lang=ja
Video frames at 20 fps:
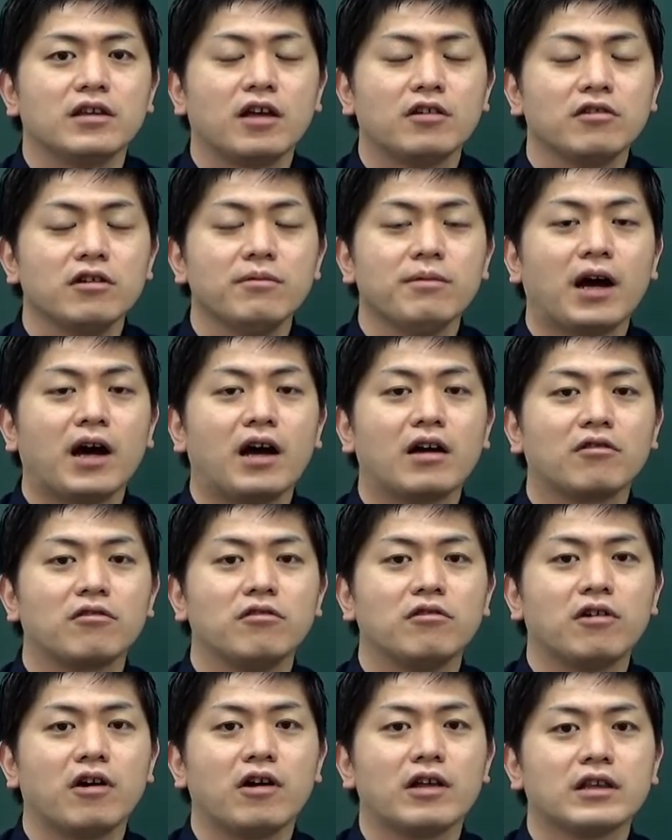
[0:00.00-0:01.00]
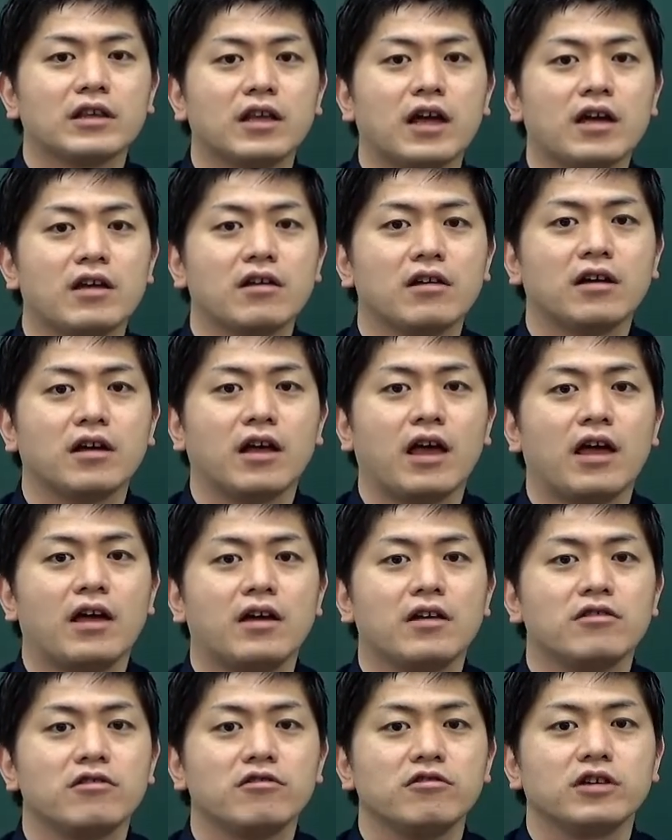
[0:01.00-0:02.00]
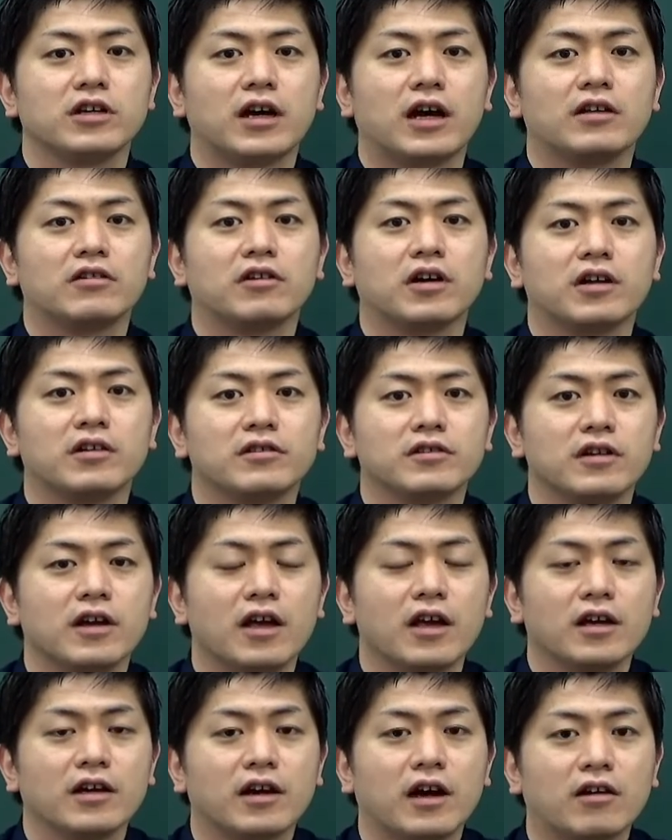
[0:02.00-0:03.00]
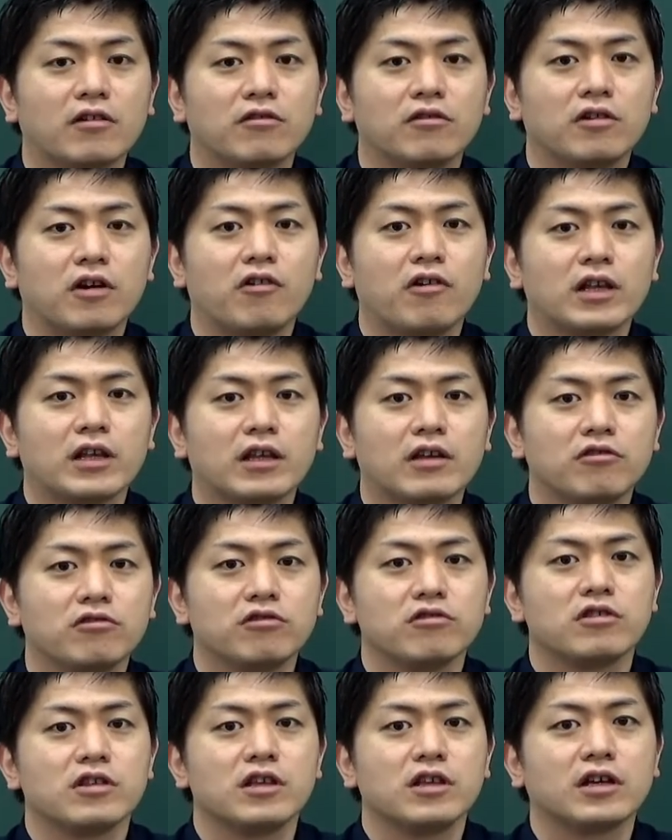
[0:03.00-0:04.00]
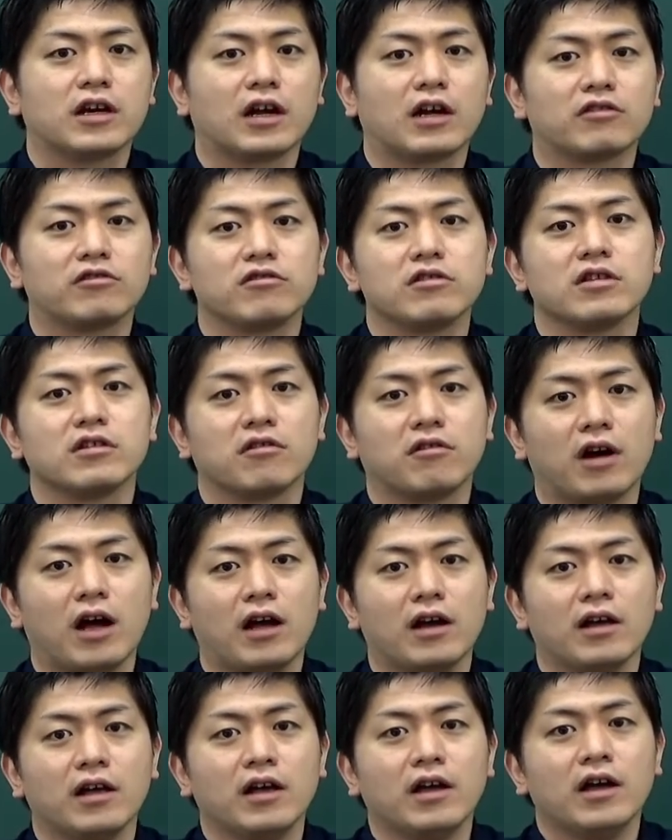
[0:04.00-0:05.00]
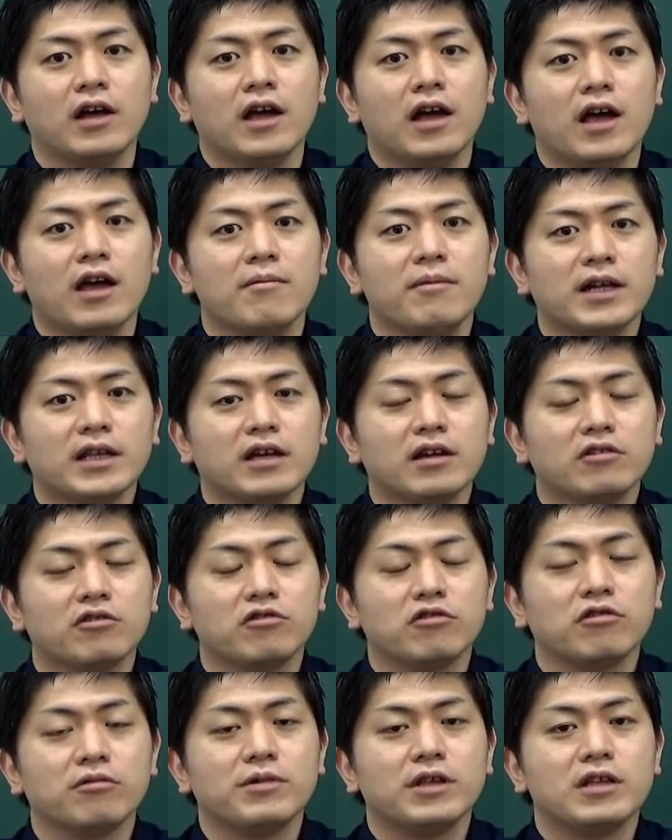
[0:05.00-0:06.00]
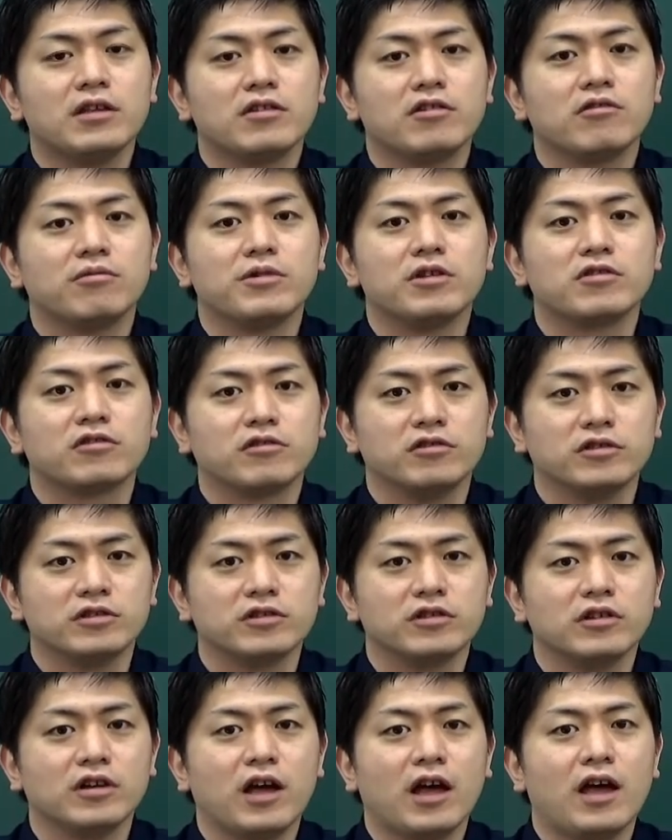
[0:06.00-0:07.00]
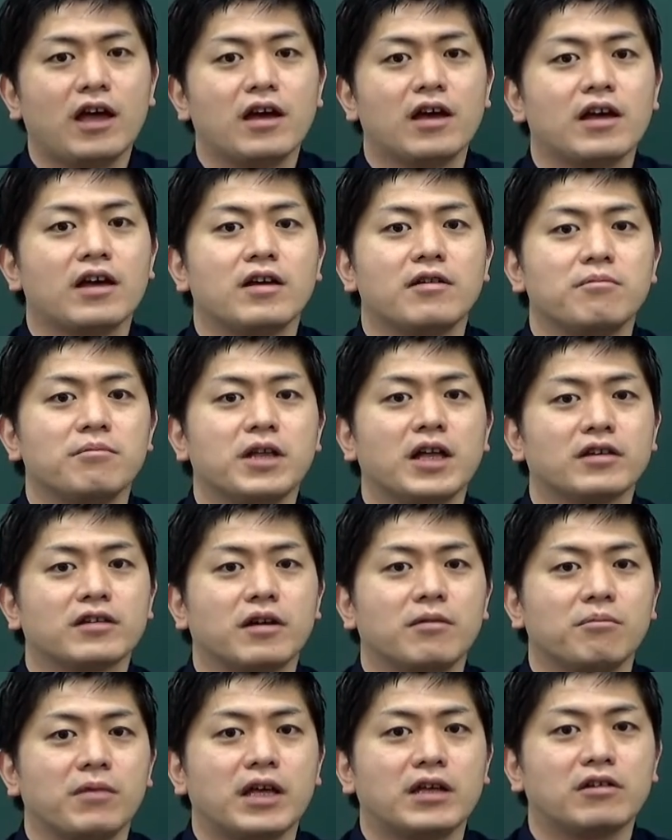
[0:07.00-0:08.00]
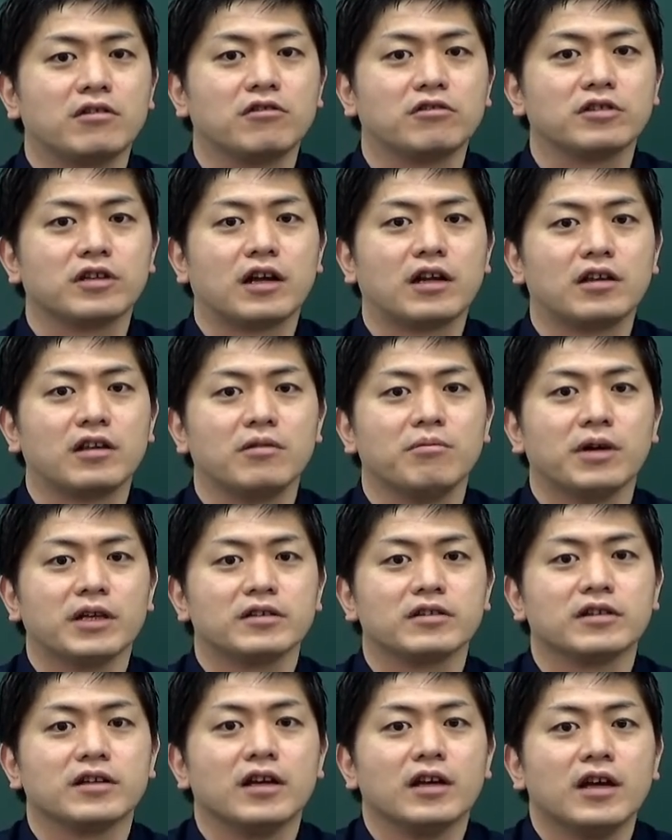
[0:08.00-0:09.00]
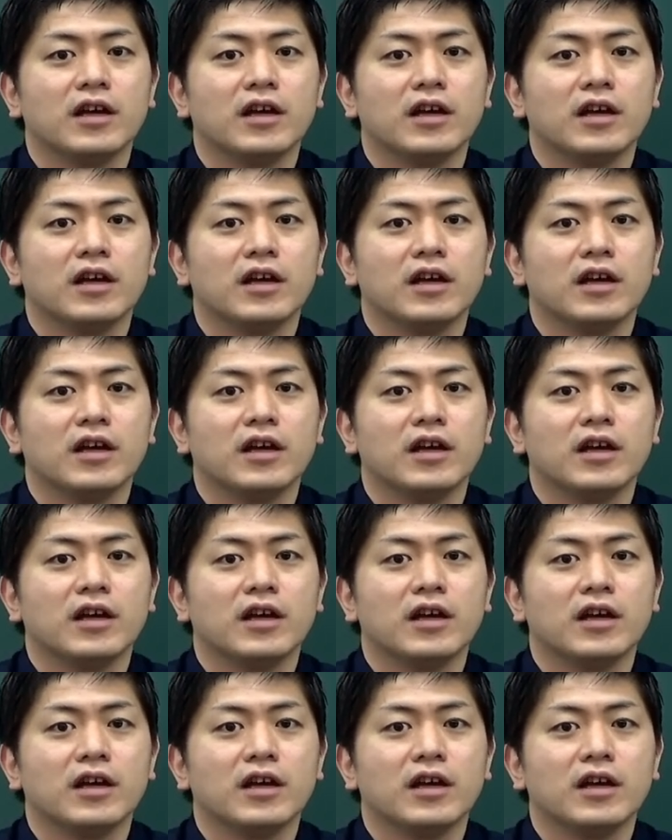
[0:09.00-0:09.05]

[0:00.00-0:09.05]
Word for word: 例えば学校が終わった、えー、週1回とかですね学校が終わった夜7時から9時とか、えー、また土曜日日曜日祝日、えー、皆さん勉強されています、